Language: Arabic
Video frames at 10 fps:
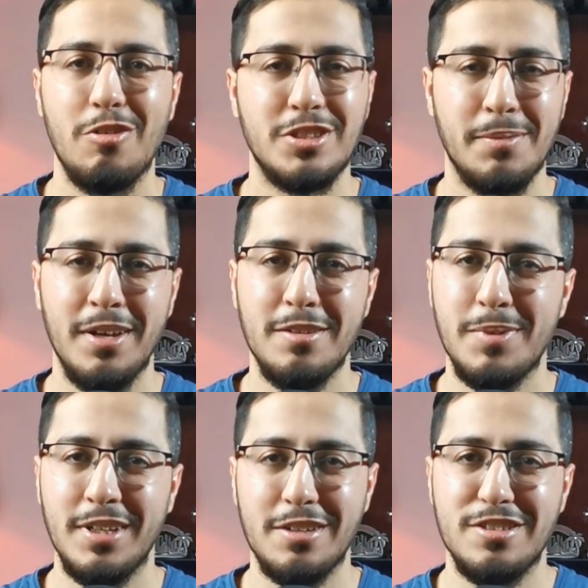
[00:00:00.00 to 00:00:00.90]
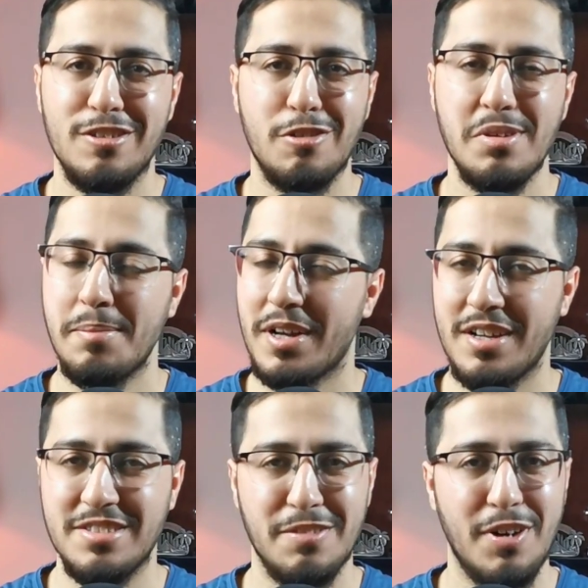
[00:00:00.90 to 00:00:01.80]
وجماعه المدارس الحكوميه ما
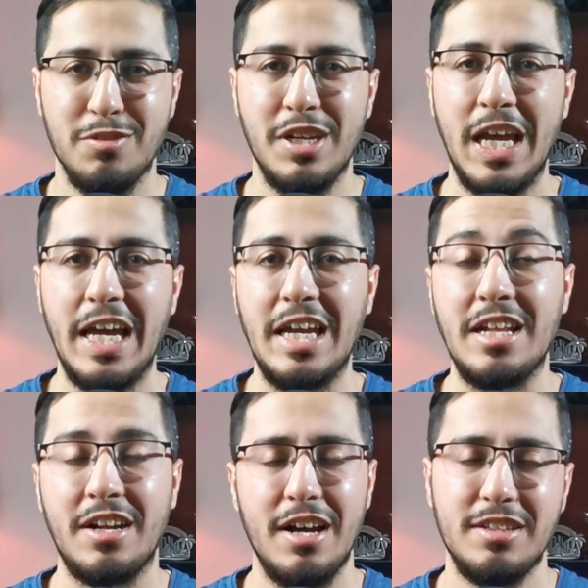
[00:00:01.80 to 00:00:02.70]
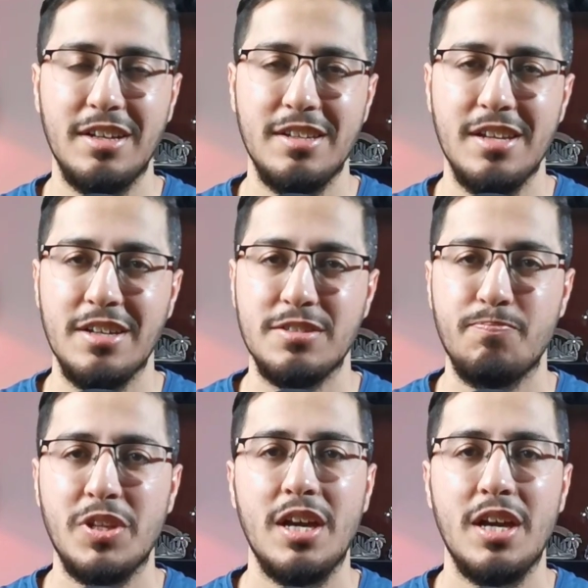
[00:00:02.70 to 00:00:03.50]
راح يستفادون نهائيا راح تقول لي ليش